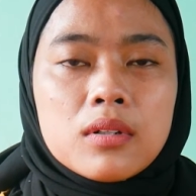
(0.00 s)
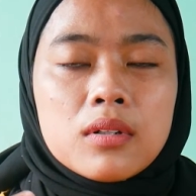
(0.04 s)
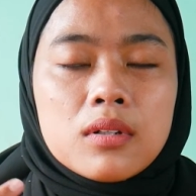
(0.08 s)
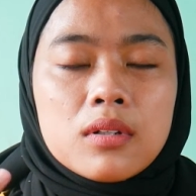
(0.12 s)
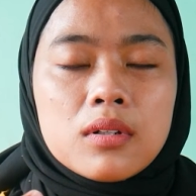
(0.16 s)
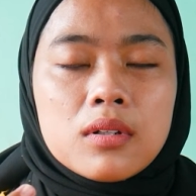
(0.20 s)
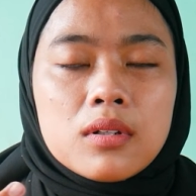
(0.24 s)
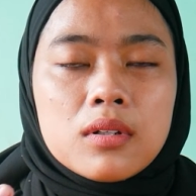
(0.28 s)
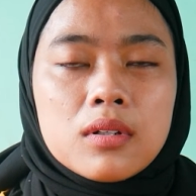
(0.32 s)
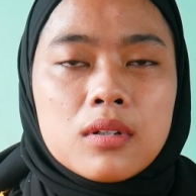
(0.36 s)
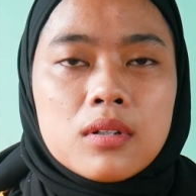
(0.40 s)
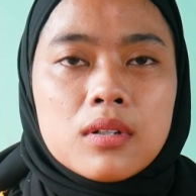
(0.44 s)

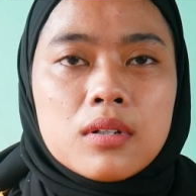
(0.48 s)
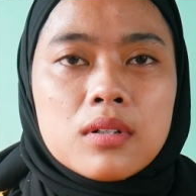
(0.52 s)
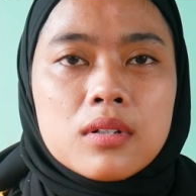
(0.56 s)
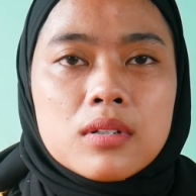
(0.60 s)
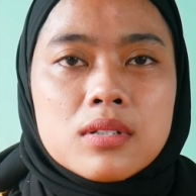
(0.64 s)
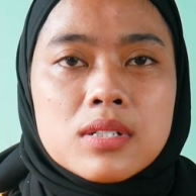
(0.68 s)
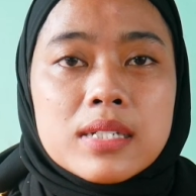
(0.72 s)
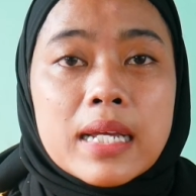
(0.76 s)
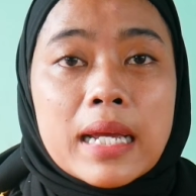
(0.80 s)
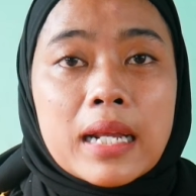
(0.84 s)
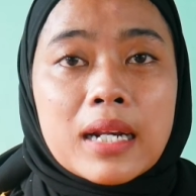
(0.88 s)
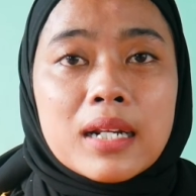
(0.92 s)
e,
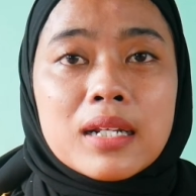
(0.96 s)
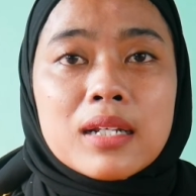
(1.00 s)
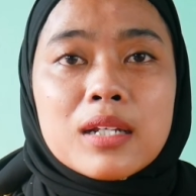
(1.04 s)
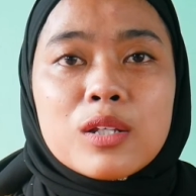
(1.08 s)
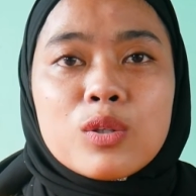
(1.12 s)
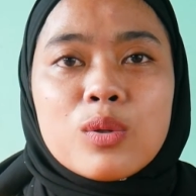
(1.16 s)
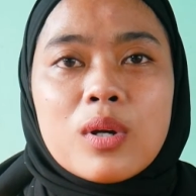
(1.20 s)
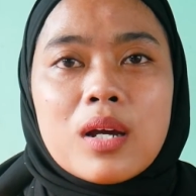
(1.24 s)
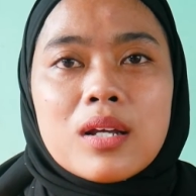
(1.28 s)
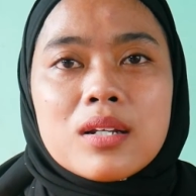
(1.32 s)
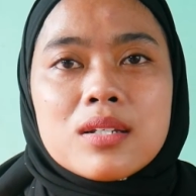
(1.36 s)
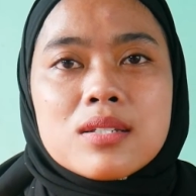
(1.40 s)
sharing
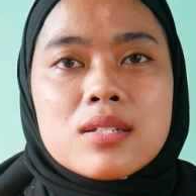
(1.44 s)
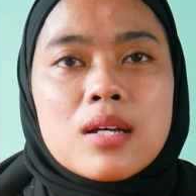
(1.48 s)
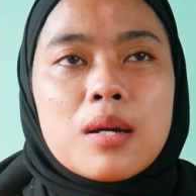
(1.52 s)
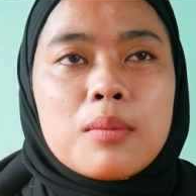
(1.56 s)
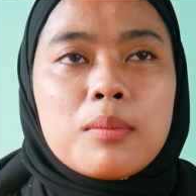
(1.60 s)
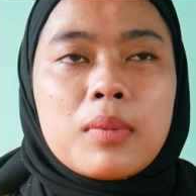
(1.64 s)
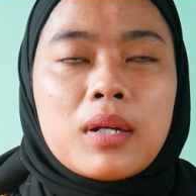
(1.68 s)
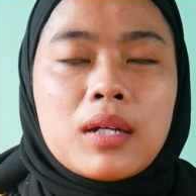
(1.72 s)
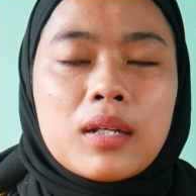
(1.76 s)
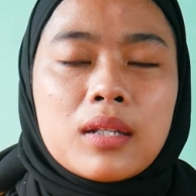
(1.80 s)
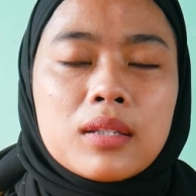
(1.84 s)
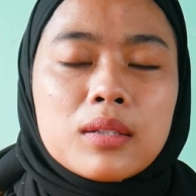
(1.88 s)
gitu kan
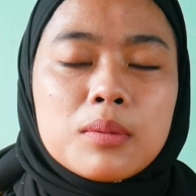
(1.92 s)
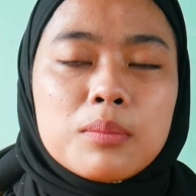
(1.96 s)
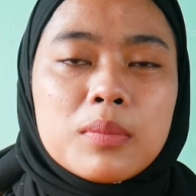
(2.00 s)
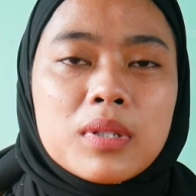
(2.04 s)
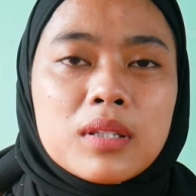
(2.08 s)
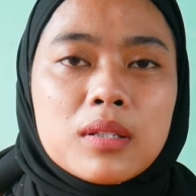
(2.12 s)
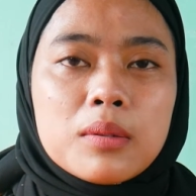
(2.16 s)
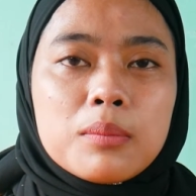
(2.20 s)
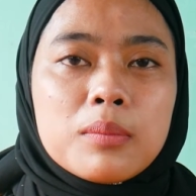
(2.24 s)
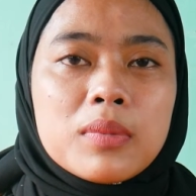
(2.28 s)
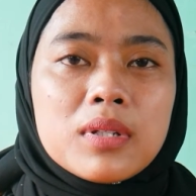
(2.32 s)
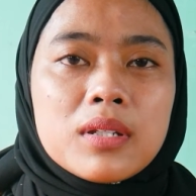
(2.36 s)
sama
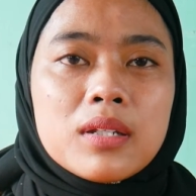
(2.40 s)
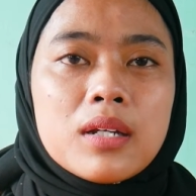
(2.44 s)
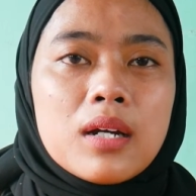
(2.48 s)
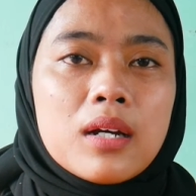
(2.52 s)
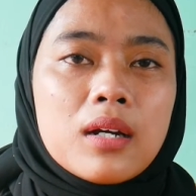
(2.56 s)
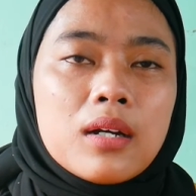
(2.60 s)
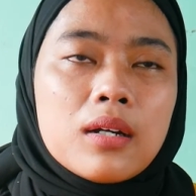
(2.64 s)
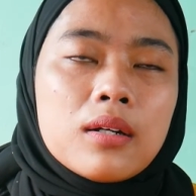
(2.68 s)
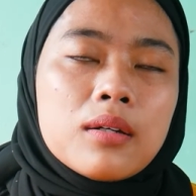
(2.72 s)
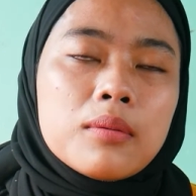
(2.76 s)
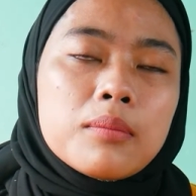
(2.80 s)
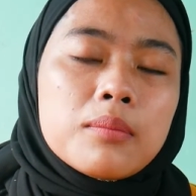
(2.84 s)
teman-teman
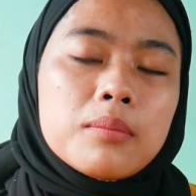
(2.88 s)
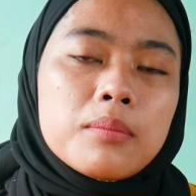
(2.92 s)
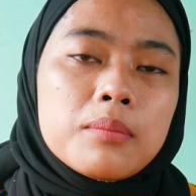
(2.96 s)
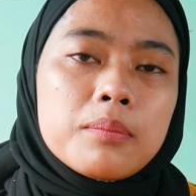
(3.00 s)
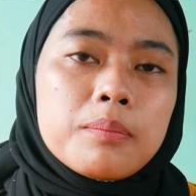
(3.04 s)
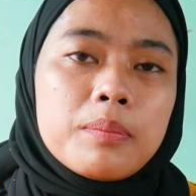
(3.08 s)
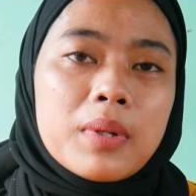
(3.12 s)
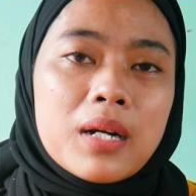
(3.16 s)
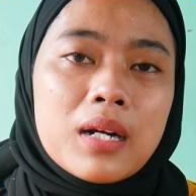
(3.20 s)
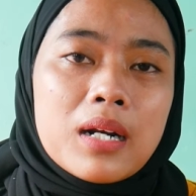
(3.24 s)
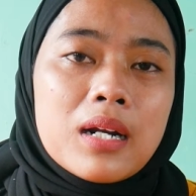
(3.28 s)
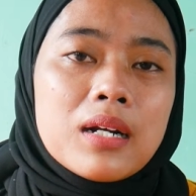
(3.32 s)
yang
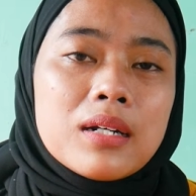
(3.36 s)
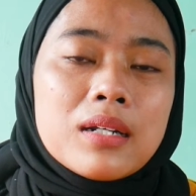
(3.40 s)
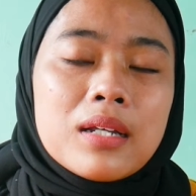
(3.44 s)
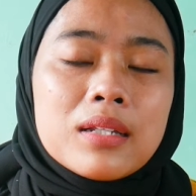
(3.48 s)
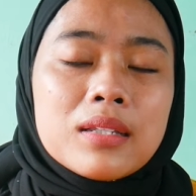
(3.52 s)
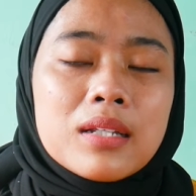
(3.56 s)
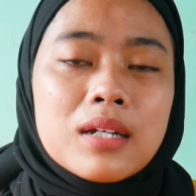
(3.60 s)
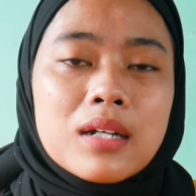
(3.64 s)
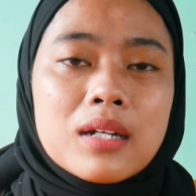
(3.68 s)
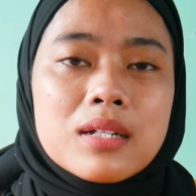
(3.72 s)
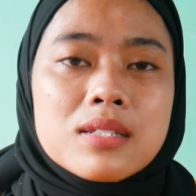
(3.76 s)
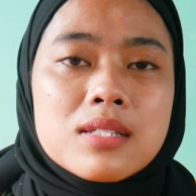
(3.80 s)
pernah
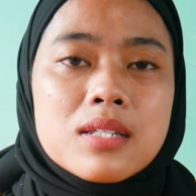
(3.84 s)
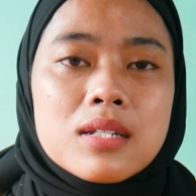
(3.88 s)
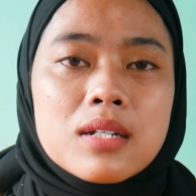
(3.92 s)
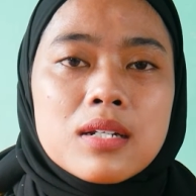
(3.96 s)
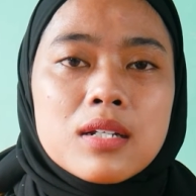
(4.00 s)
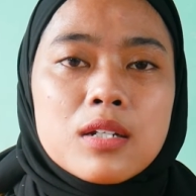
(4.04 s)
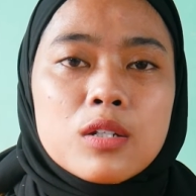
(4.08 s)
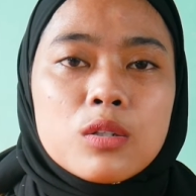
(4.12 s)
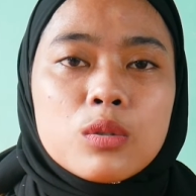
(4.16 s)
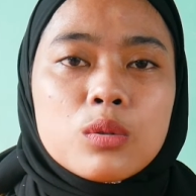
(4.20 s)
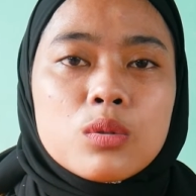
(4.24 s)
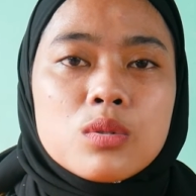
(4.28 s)
datang ke
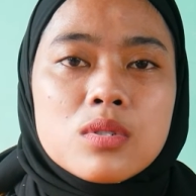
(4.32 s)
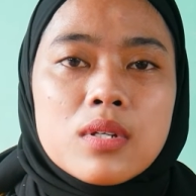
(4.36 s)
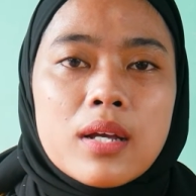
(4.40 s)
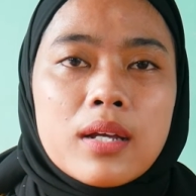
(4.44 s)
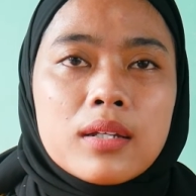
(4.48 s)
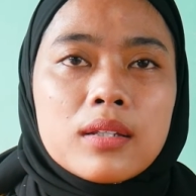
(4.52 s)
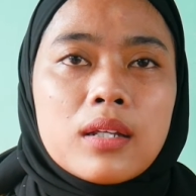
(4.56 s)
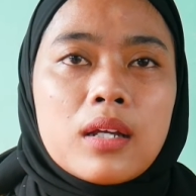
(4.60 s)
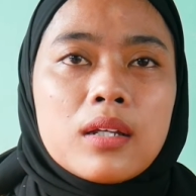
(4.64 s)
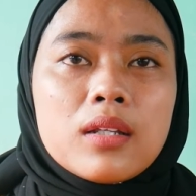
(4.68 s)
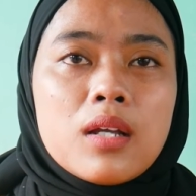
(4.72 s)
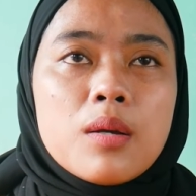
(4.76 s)
sini gitu
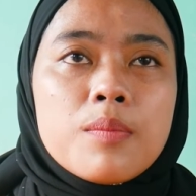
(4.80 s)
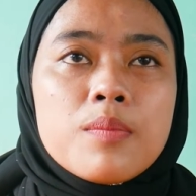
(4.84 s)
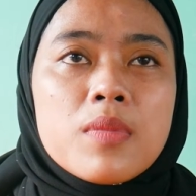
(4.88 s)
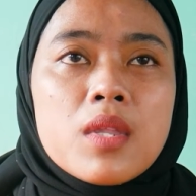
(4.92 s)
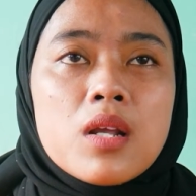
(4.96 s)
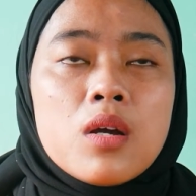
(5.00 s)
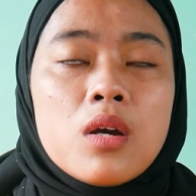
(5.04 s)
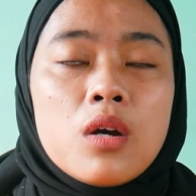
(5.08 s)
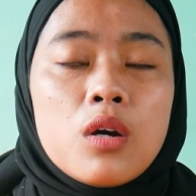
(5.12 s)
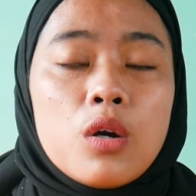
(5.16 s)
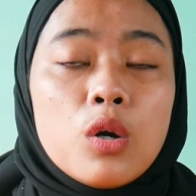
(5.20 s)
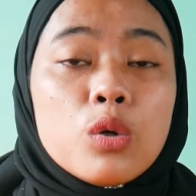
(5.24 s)
saya tanya
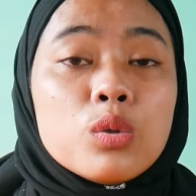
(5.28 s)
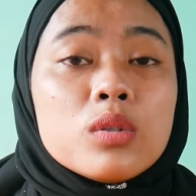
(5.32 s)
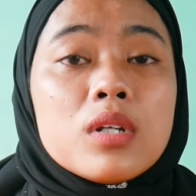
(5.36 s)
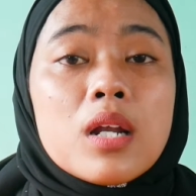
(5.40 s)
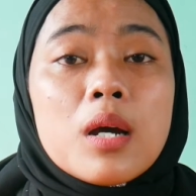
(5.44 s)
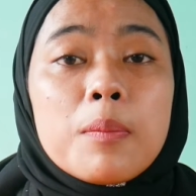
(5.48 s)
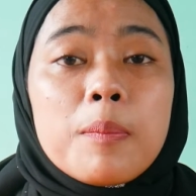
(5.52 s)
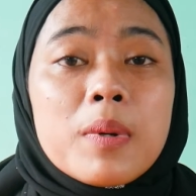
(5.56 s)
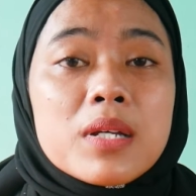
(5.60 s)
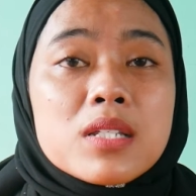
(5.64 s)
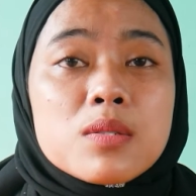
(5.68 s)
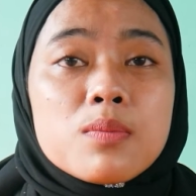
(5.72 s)
oh
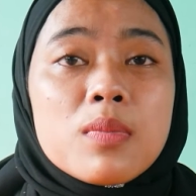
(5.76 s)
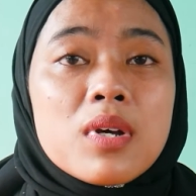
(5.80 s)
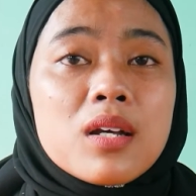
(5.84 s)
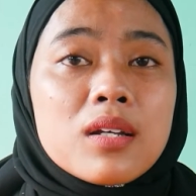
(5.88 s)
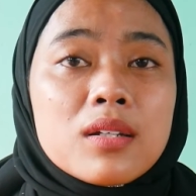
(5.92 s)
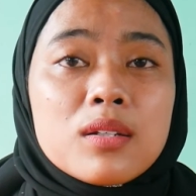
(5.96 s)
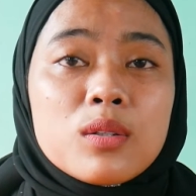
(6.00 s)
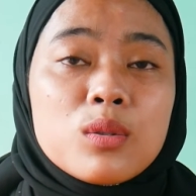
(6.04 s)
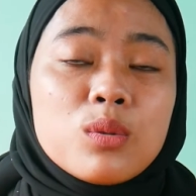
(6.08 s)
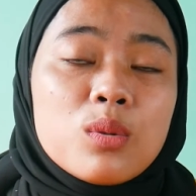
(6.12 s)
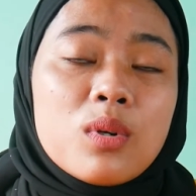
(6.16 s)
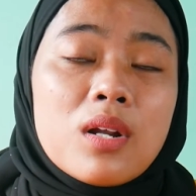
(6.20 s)
udah apa sih
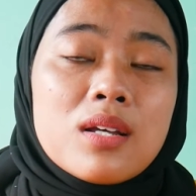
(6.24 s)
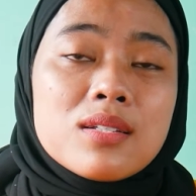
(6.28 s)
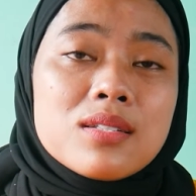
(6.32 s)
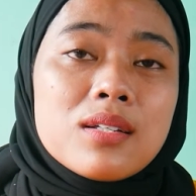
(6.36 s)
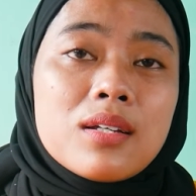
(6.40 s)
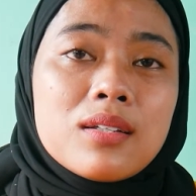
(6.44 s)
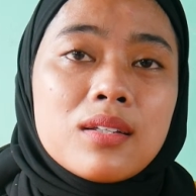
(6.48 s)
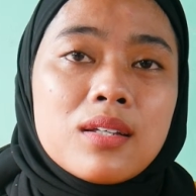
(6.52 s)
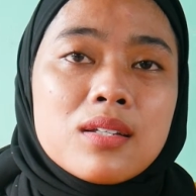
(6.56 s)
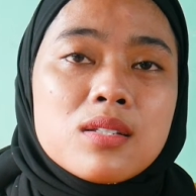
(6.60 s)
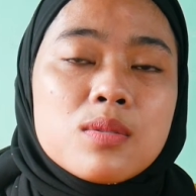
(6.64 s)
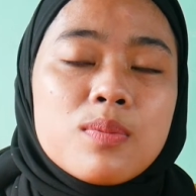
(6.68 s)
gitu
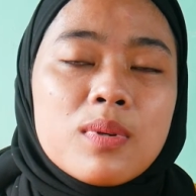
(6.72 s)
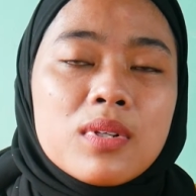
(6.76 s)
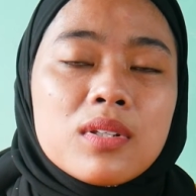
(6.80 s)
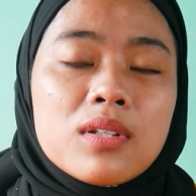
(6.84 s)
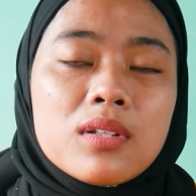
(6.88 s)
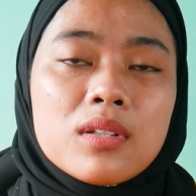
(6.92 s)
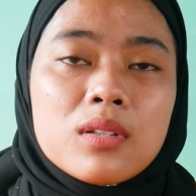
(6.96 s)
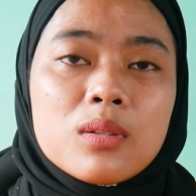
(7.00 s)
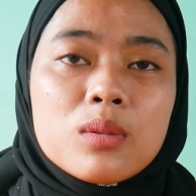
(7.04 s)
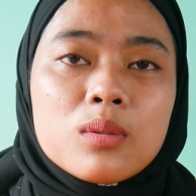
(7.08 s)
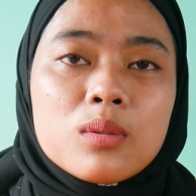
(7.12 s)
rasanya